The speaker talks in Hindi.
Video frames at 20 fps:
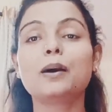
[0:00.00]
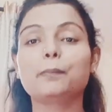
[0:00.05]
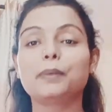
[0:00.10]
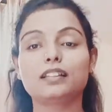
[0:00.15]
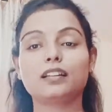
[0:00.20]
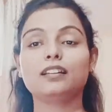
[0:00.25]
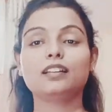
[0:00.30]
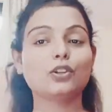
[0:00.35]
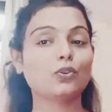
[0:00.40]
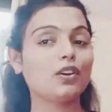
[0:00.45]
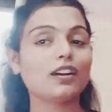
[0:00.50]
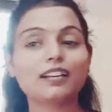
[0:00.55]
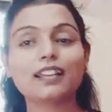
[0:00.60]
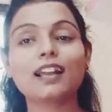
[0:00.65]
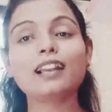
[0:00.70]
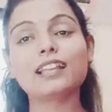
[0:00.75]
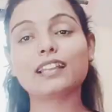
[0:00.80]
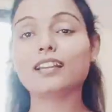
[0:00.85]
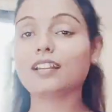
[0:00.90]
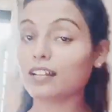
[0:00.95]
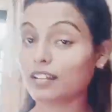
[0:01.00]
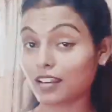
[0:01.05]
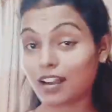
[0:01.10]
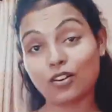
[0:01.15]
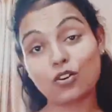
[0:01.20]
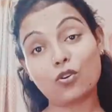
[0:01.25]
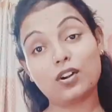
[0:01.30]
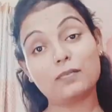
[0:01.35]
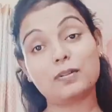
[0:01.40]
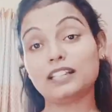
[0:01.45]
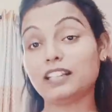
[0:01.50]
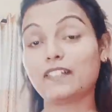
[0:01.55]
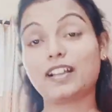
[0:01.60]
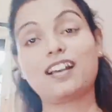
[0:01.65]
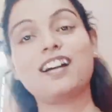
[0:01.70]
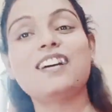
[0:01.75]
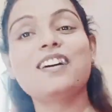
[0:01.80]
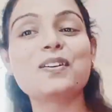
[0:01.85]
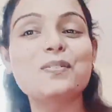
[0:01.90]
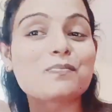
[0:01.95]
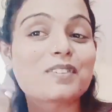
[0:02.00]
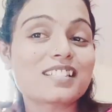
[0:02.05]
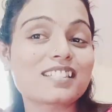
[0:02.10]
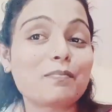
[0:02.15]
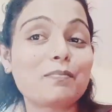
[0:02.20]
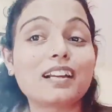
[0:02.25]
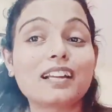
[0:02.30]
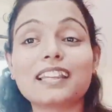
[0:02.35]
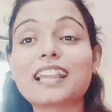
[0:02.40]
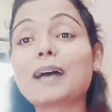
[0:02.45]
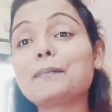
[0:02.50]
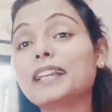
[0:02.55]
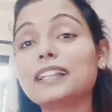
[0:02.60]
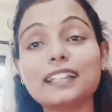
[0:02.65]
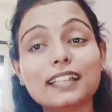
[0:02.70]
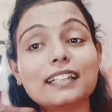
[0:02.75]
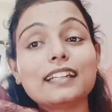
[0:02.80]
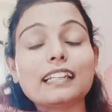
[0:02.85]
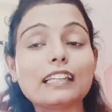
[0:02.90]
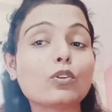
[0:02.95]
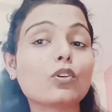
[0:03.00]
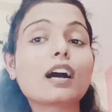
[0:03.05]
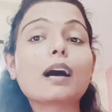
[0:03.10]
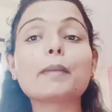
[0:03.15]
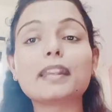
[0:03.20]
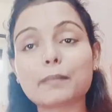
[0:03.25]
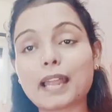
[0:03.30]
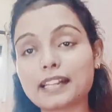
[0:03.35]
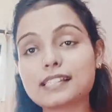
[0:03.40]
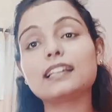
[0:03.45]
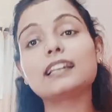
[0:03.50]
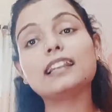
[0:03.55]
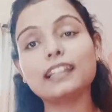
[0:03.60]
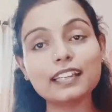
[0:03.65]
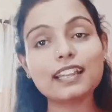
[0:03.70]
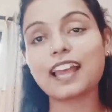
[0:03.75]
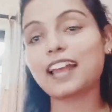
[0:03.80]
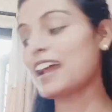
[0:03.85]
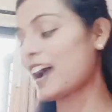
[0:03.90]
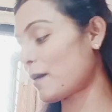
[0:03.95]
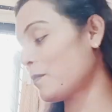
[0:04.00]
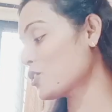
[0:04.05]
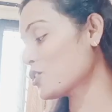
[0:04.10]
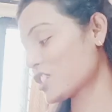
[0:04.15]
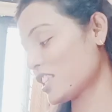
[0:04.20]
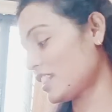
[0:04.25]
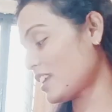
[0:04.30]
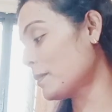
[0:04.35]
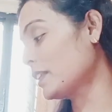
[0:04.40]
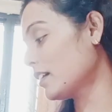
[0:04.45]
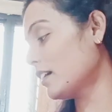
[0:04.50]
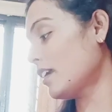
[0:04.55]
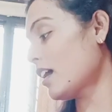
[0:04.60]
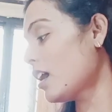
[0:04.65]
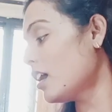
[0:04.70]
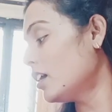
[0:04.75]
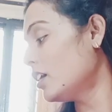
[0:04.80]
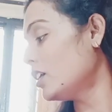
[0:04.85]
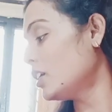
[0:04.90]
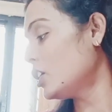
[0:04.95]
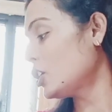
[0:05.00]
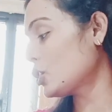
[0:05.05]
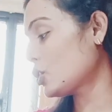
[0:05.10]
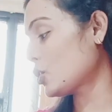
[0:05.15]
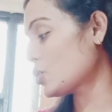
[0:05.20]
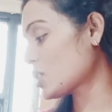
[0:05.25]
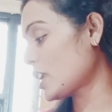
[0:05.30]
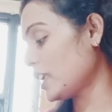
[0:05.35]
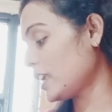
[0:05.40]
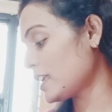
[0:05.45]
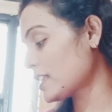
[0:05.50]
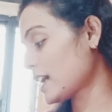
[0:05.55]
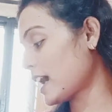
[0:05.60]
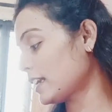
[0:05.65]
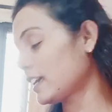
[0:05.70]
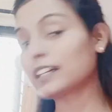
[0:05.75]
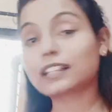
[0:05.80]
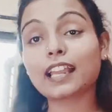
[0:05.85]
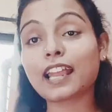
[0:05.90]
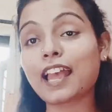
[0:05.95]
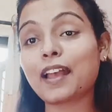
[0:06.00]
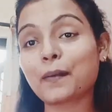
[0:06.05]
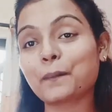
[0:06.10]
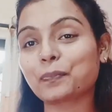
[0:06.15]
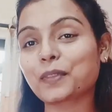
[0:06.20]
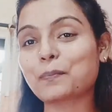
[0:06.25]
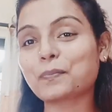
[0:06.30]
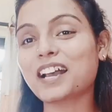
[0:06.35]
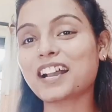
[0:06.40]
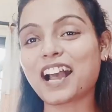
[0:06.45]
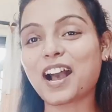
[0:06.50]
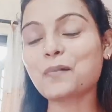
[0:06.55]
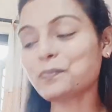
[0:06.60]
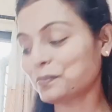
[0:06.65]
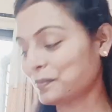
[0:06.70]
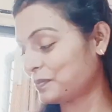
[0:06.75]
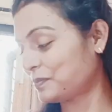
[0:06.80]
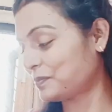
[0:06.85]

पता नहीं क्यों लग गया लेकिन लग गया कोल्ड गंदे वाला बस अब लग गया अब ये धीरे धीरे ठीक होगा मैंने मेडिसिन यही है आप लोग चिंता मत करना तो चलिए स्टार्ट करते हैं अपना काम